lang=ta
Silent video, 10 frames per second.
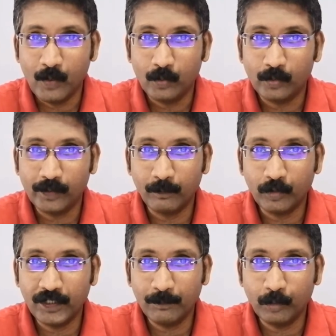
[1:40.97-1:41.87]
உங்களுடைய
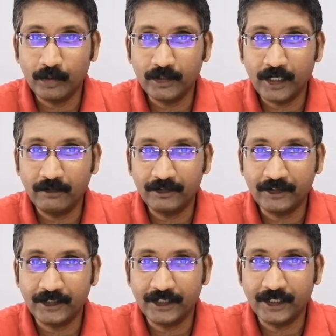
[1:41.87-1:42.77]
முக்கிய பொருட்கள்லாம்
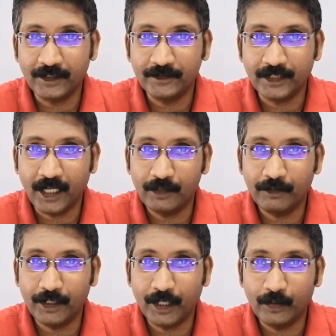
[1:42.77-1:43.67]
வச்சிருந்தீங்கன்னா யார்
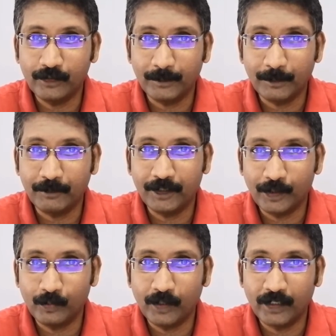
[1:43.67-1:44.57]
வேணாலும் எப்படி
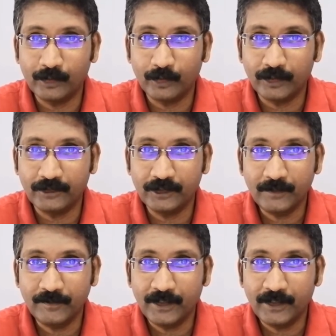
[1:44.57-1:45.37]
வேணாலும் உள்ளார் நுழைஞ்சி